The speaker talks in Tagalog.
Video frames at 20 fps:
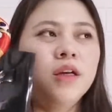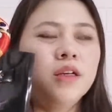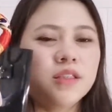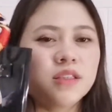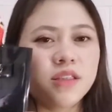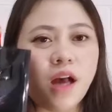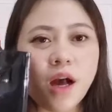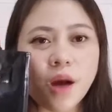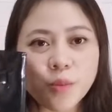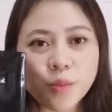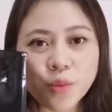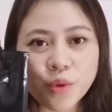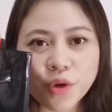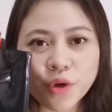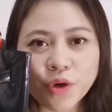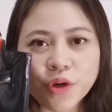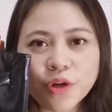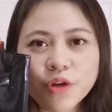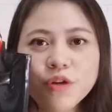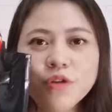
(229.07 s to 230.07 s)

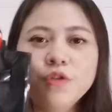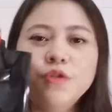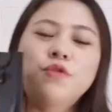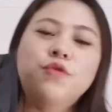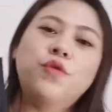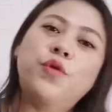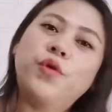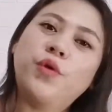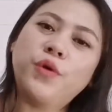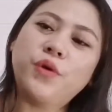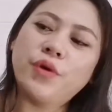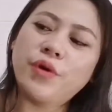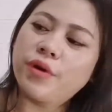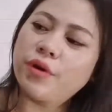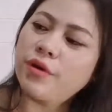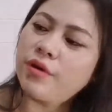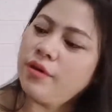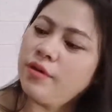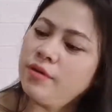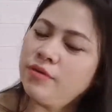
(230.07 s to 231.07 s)
summer for
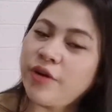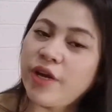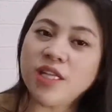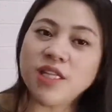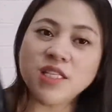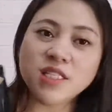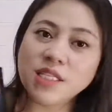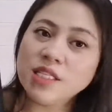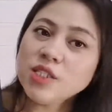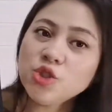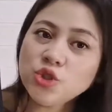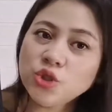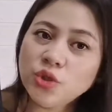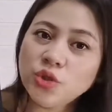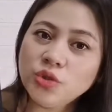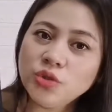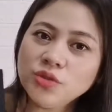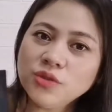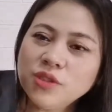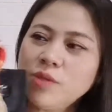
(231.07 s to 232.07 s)
rainy
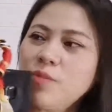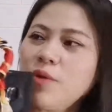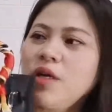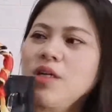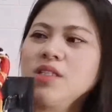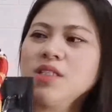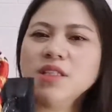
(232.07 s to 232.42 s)
season, di ba?